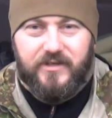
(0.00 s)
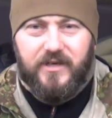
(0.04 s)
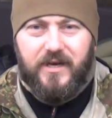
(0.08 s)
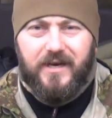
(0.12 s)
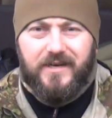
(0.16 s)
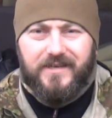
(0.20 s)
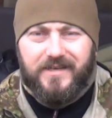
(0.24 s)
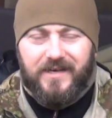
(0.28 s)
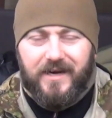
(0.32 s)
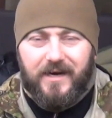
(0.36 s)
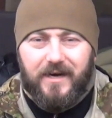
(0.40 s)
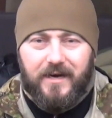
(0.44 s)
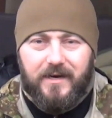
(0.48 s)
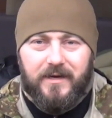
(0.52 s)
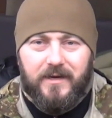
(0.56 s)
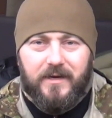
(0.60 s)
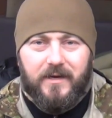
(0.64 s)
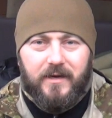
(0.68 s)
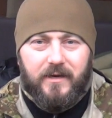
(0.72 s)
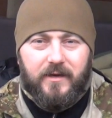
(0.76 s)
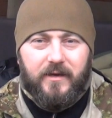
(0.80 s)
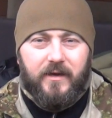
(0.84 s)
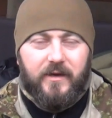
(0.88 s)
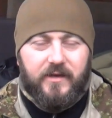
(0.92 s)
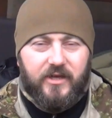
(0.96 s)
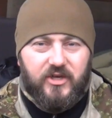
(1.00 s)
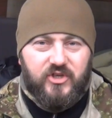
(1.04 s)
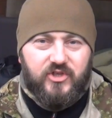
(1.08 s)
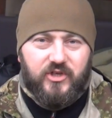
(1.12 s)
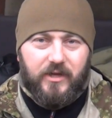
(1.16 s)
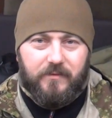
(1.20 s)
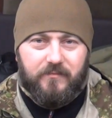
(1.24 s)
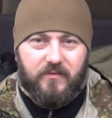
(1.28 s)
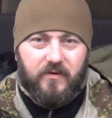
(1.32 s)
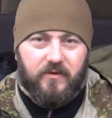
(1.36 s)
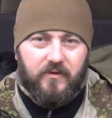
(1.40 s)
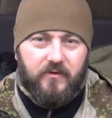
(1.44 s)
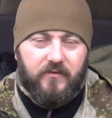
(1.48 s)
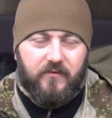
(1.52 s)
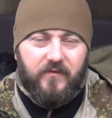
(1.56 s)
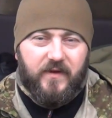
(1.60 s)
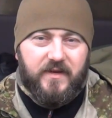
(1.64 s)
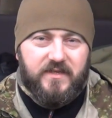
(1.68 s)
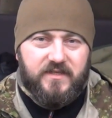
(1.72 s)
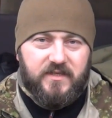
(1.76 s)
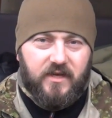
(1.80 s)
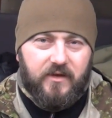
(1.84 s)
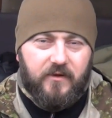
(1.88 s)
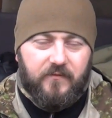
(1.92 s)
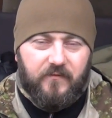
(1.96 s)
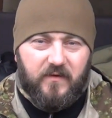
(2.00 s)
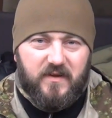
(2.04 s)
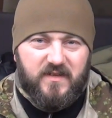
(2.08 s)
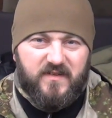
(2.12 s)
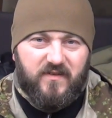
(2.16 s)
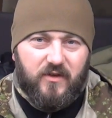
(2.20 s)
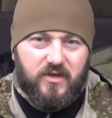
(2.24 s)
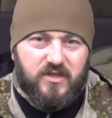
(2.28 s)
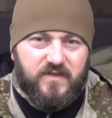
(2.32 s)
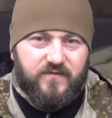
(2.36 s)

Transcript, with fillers: nie AK, jakieś tam e, wersje, wersje